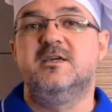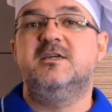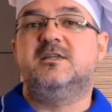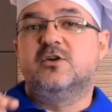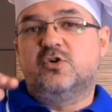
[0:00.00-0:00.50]

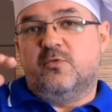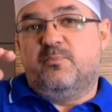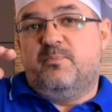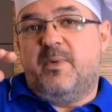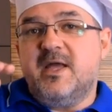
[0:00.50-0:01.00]
ich tylko
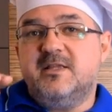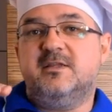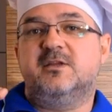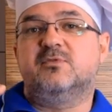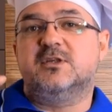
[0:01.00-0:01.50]

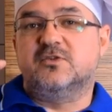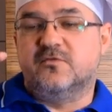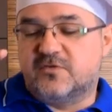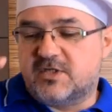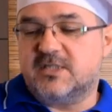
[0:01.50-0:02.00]
pędy, które są
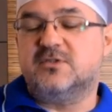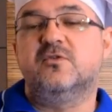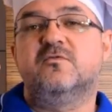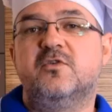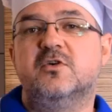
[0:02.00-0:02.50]

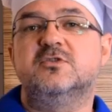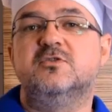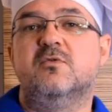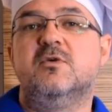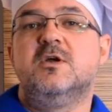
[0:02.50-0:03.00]
wczesną
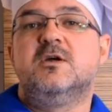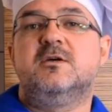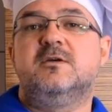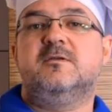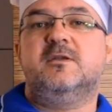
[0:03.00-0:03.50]
wiosną, yy,